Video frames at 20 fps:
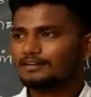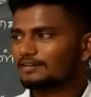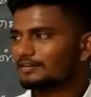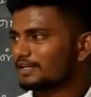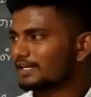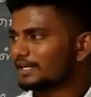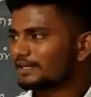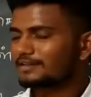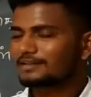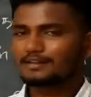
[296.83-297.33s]

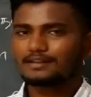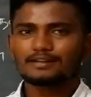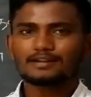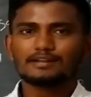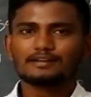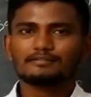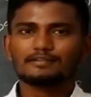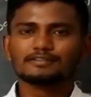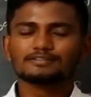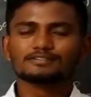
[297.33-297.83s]

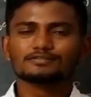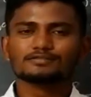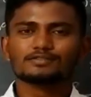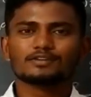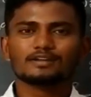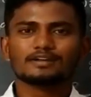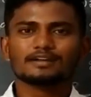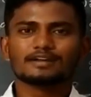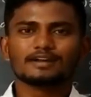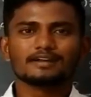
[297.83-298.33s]
எலக்ட்ரிக்கல்
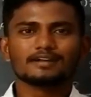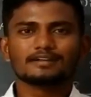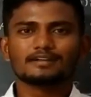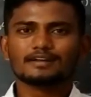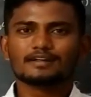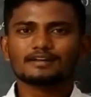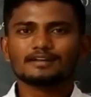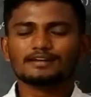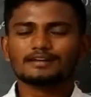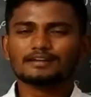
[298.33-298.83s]
டிவைசஸோட
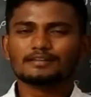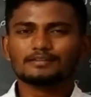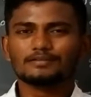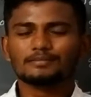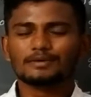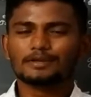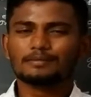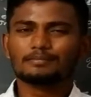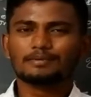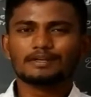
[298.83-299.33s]
கனெக்டடாக இருக்கிறது
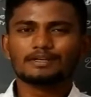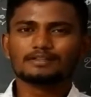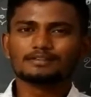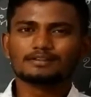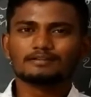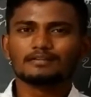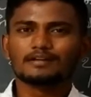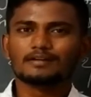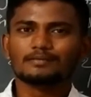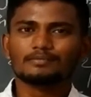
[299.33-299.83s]
மிகப்பெரிய
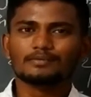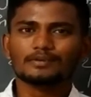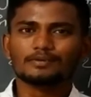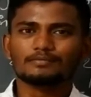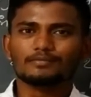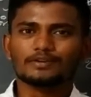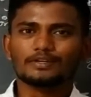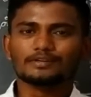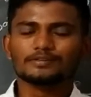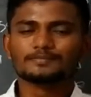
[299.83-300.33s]
தவறாக போய்
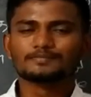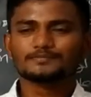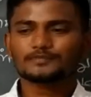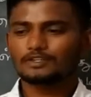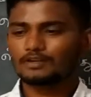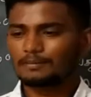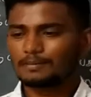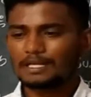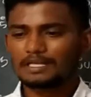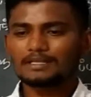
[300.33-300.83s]
முடியும்
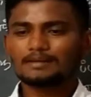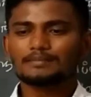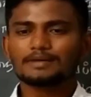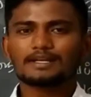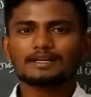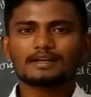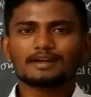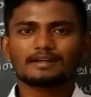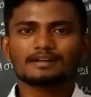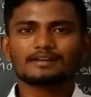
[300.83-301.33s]
ஸோ நம்ம அந்த
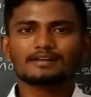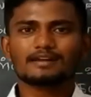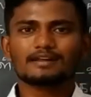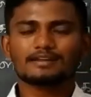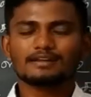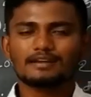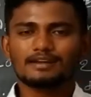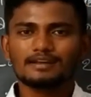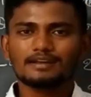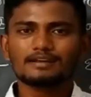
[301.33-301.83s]
மாதிரி
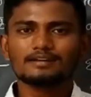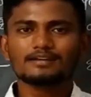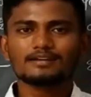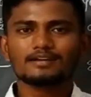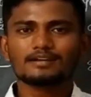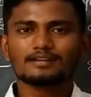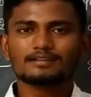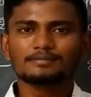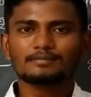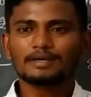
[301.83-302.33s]
கனெக்டடாக இல்லை
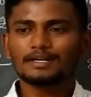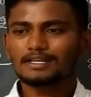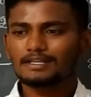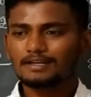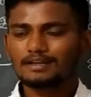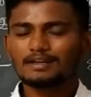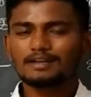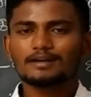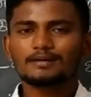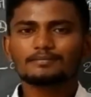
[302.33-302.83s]
அது மாதிரி
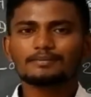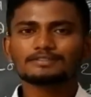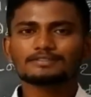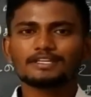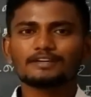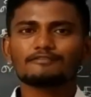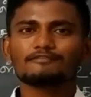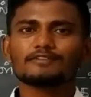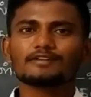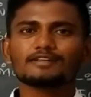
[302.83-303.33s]
இல்லாமல்
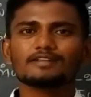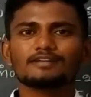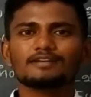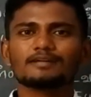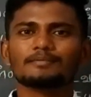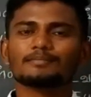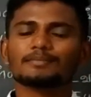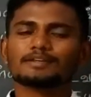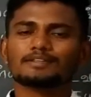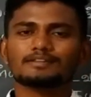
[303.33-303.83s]
சேஃபாக தான்
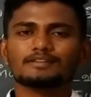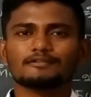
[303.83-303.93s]
நம்ம இந்த